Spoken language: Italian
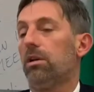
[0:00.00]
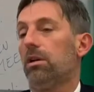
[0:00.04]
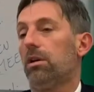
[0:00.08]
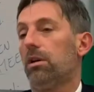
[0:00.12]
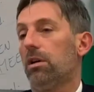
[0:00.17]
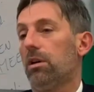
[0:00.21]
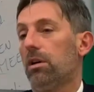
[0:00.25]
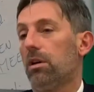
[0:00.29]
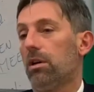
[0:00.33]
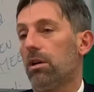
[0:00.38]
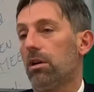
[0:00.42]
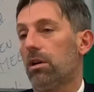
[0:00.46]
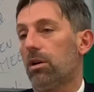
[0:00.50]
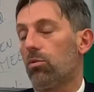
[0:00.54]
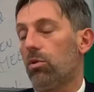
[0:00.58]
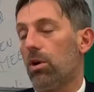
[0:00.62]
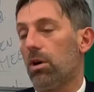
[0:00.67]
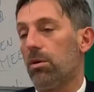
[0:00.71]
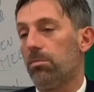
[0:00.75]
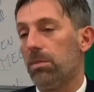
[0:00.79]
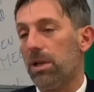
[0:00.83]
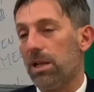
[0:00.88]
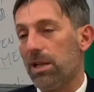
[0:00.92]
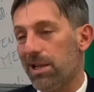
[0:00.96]
eh,
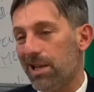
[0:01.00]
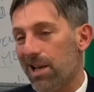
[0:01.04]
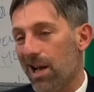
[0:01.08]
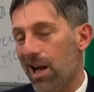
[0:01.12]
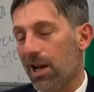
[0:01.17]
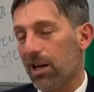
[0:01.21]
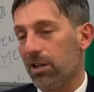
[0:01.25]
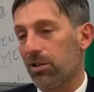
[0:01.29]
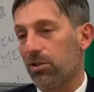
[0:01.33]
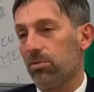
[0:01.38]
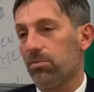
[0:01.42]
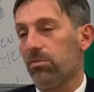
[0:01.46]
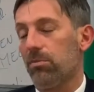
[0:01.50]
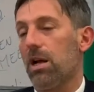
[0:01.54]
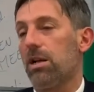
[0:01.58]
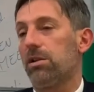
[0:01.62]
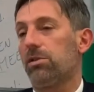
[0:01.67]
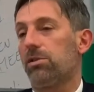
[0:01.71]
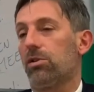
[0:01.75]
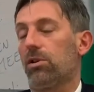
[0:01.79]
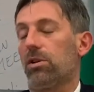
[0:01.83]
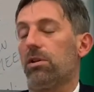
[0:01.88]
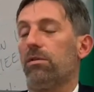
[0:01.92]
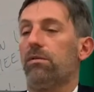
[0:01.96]
quel miliardo e
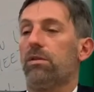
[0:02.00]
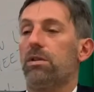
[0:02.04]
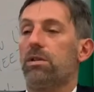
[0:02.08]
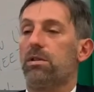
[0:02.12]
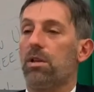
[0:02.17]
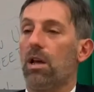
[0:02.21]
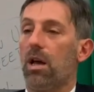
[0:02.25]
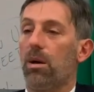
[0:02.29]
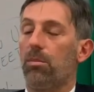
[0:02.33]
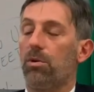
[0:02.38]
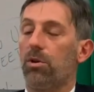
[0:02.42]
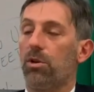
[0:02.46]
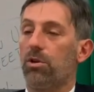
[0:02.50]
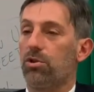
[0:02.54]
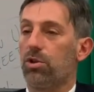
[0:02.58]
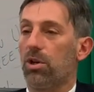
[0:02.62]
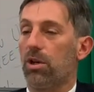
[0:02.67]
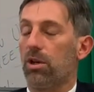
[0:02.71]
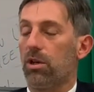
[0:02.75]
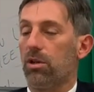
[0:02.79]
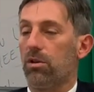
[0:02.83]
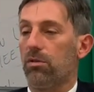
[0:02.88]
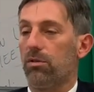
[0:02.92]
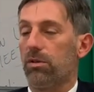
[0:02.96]
mezzo che investiamo in
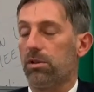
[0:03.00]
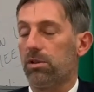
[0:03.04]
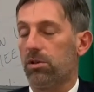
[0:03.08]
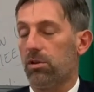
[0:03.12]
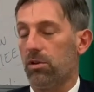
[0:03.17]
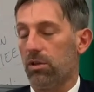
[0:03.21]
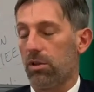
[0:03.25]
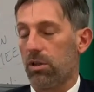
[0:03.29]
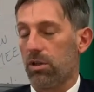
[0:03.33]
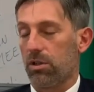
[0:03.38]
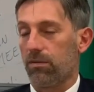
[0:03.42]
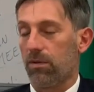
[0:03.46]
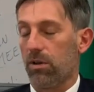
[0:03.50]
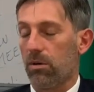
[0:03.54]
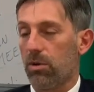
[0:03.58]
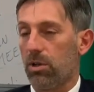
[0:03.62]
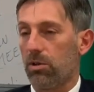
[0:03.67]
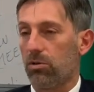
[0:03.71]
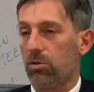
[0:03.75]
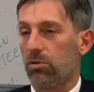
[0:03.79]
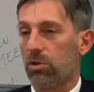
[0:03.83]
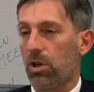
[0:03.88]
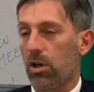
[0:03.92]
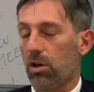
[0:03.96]
ricerca, innovazione e
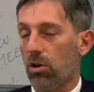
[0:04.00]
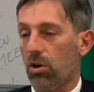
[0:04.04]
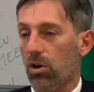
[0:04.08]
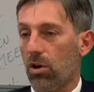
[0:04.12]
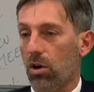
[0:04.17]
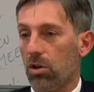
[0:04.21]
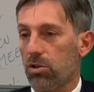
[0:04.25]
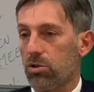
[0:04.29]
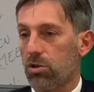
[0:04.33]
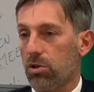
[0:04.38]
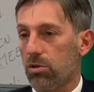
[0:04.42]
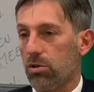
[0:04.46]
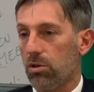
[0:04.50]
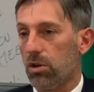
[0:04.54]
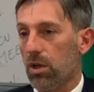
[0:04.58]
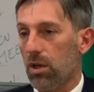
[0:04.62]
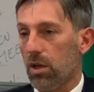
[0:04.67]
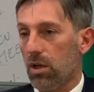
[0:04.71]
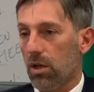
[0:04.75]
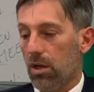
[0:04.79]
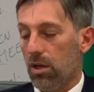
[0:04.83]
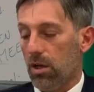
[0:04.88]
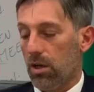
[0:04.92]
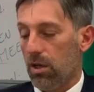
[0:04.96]
trasferimento tecnologico,
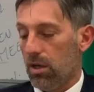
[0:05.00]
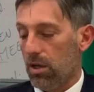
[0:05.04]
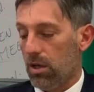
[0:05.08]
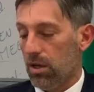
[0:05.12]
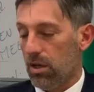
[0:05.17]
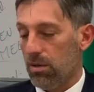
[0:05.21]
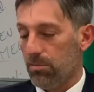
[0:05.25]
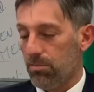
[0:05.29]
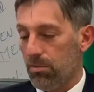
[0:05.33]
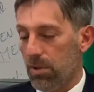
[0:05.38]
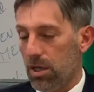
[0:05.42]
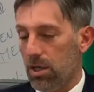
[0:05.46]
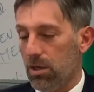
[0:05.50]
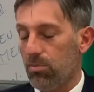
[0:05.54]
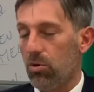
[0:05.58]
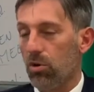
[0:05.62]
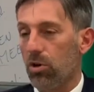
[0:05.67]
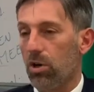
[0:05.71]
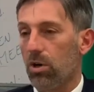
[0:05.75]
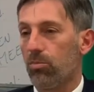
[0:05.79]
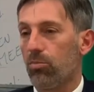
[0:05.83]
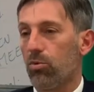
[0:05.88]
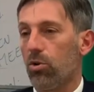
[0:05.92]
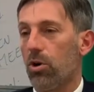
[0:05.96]
eh, il minimo
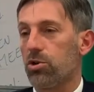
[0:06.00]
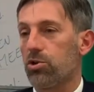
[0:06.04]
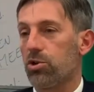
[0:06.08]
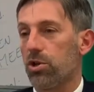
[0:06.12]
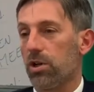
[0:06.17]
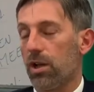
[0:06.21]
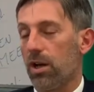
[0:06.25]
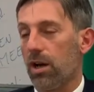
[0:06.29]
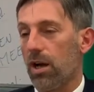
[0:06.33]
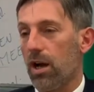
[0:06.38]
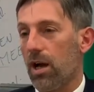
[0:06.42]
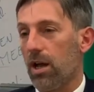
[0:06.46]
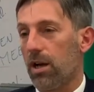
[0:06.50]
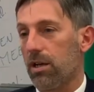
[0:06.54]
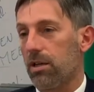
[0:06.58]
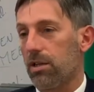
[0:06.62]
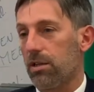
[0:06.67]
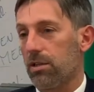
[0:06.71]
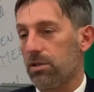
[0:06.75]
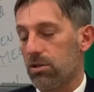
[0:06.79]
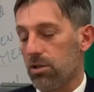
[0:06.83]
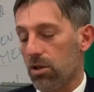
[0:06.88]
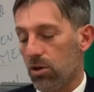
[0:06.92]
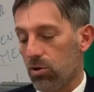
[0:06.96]
che può
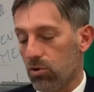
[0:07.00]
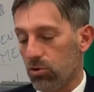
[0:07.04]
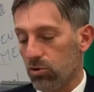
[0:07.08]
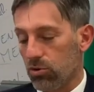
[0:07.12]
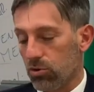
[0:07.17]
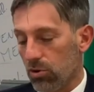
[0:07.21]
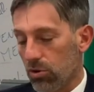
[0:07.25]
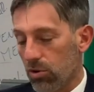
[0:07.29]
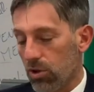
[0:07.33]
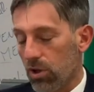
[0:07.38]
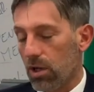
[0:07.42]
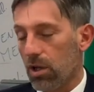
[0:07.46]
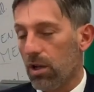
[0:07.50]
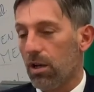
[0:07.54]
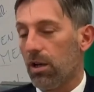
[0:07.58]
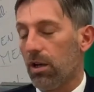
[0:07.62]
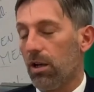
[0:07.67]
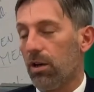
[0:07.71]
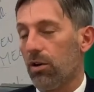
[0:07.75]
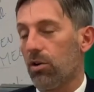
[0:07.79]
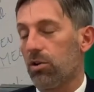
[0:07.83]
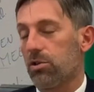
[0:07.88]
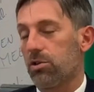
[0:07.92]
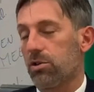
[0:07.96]
generare secondo
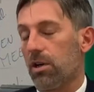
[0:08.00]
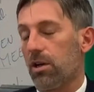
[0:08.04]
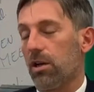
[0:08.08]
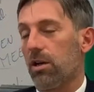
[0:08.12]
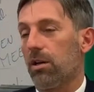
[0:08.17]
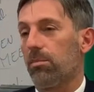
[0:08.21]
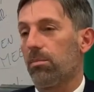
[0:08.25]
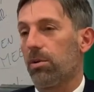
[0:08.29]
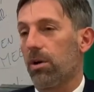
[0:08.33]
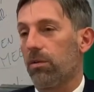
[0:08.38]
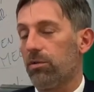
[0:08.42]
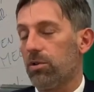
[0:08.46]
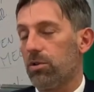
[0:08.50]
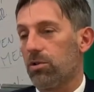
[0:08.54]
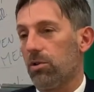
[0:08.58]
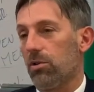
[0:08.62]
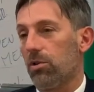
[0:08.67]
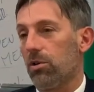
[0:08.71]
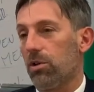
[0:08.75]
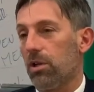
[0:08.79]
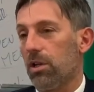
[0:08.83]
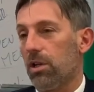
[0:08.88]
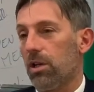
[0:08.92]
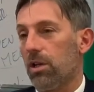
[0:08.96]
le nostre
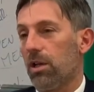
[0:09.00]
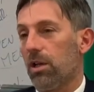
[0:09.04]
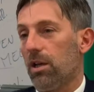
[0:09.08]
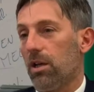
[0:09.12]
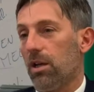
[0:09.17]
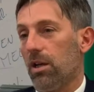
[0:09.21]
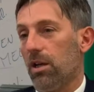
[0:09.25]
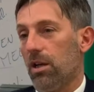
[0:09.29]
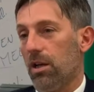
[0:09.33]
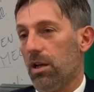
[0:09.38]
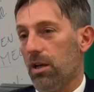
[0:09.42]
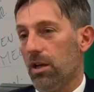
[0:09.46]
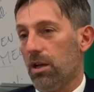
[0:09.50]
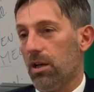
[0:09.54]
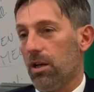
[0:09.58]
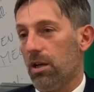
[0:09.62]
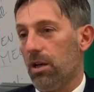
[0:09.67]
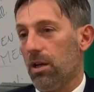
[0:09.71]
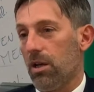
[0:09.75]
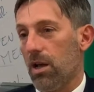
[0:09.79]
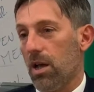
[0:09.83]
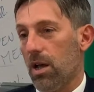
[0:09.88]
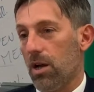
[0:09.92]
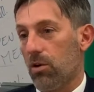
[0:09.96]
previsioni
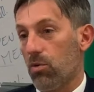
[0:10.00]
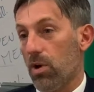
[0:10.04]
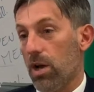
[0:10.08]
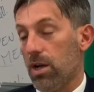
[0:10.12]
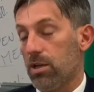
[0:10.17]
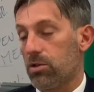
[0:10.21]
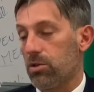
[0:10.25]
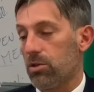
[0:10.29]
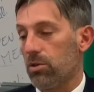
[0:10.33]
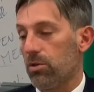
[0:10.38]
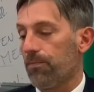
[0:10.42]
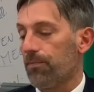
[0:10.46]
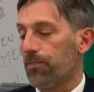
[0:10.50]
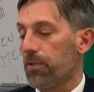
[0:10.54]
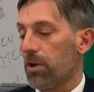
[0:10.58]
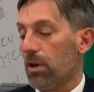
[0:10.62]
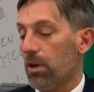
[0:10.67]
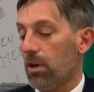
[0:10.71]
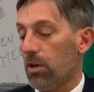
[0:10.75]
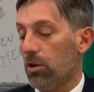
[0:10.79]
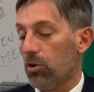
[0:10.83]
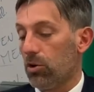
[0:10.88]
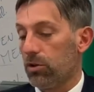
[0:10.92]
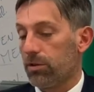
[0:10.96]
eh, è questo.
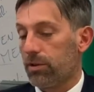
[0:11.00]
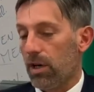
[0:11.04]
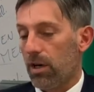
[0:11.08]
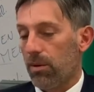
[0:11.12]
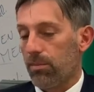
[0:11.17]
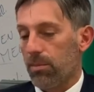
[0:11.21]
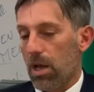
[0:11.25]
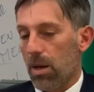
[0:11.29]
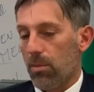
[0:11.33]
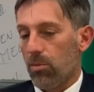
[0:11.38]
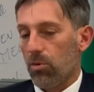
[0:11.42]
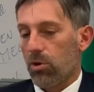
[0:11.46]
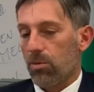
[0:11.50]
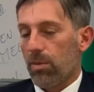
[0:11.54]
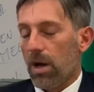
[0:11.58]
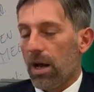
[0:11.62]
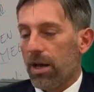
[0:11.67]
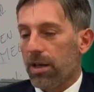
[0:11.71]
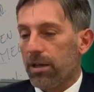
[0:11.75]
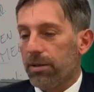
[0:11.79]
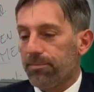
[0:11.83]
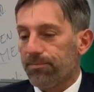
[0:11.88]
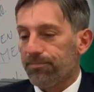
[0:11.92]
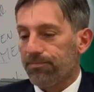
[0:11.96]
Inoltre abbiamo
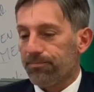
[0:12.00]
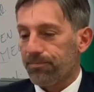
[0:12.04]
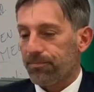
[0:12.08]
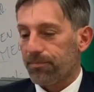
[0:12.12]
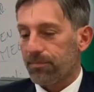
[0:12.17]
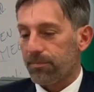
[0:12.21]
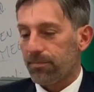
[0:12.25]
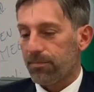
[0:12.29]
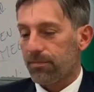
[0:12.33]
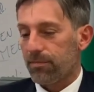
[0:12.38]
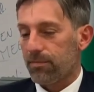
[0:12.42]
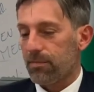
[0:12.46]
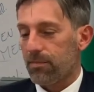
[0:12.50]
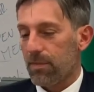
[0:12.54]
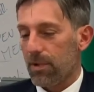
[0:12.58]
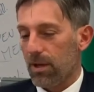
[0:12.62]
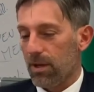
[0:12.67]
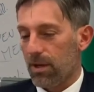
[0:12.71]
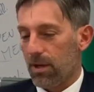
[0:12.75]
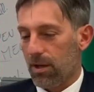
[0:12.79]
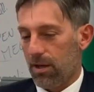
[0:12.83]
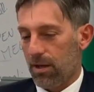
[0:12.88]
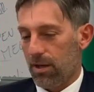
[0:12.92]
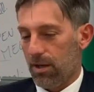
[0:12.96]
ormai
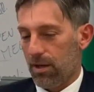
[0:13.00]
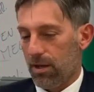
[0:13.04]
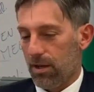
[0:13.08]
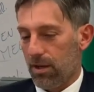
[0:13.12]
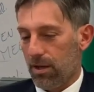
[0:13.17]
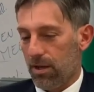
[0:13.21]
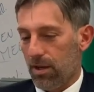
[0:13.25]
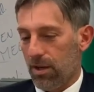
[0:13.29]
eh,